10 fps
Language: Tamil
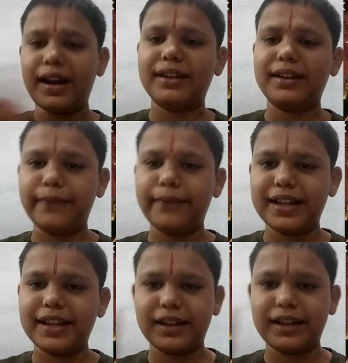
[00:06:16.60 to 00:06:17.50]
நாட்டு
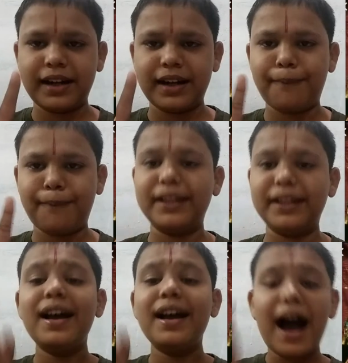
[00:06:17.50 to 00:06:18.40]
திவ்யதேசங்கள்
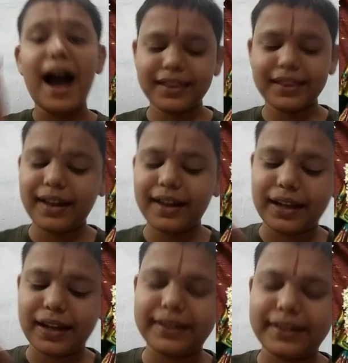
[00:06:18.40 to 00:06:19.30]
நாற்பது அதுல
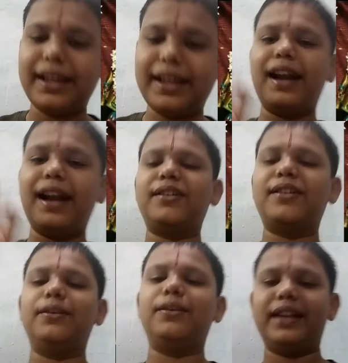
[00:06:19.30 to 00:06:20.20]
இருபத்தி
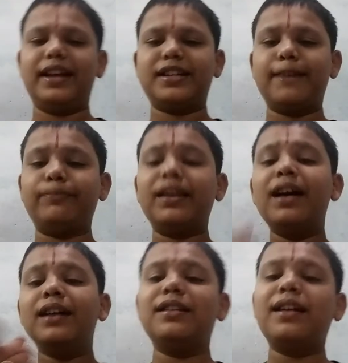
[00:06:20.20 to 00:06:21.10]
ஏழாவது திவ்யதேசம்
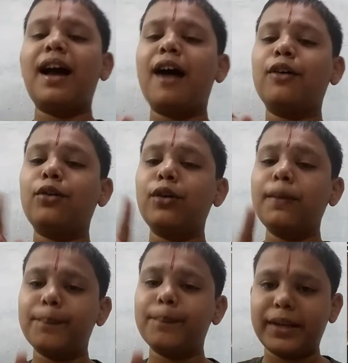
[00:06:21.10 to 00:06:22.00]

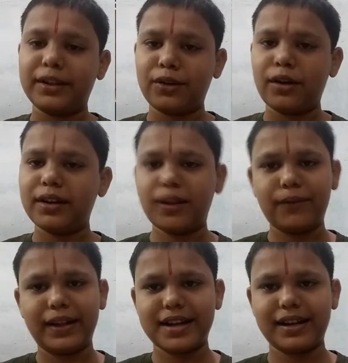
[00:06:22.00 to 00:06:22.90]
திருநாங்கூர் பதினோரு
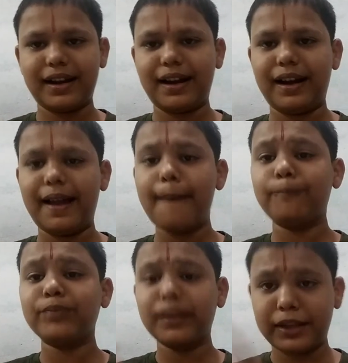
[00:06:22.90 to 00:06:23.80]
திவ்யதேசங்கள்ல
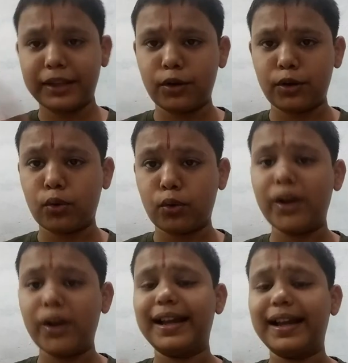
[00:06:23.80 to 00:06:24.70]
பதினோரு
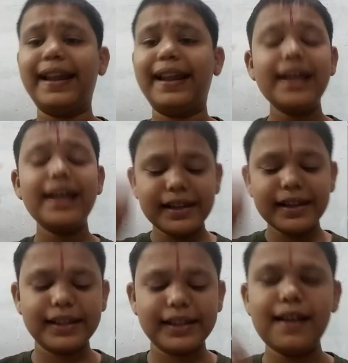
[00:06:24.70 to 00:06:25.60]
கோயில்கள்ல
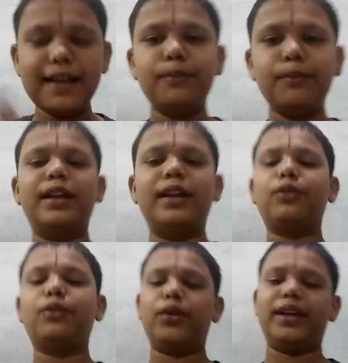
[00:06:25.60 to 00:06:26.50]
இது
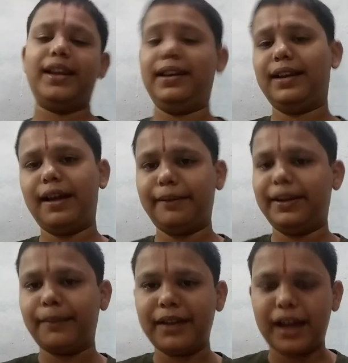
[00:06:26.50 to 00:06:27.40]
முதல் கோயில்
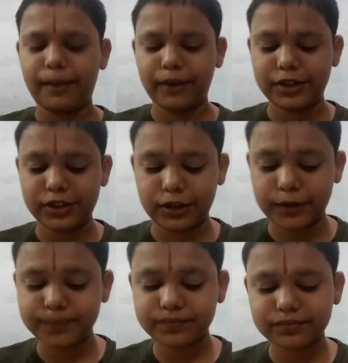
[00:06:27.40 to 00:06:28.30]
அப்படின்னு நம்ம ஞாபகம் வச்சுக்கணும்